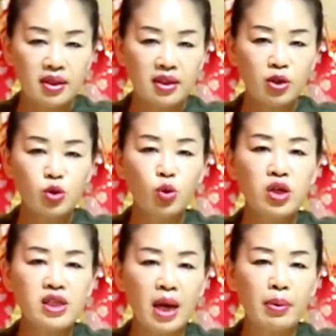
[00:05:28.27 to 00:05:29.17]
그리고
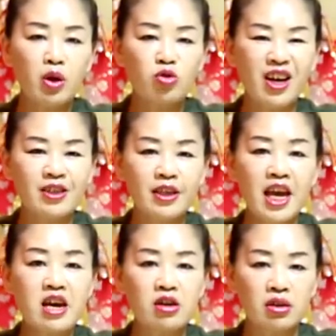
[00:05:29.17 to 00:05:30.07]
조리를 잡아놓고 가서
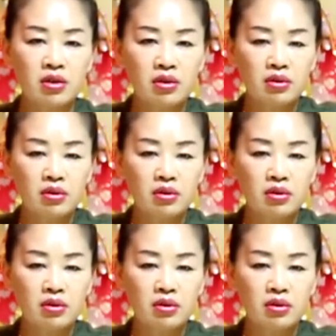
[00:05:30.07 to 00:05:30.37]
깨요.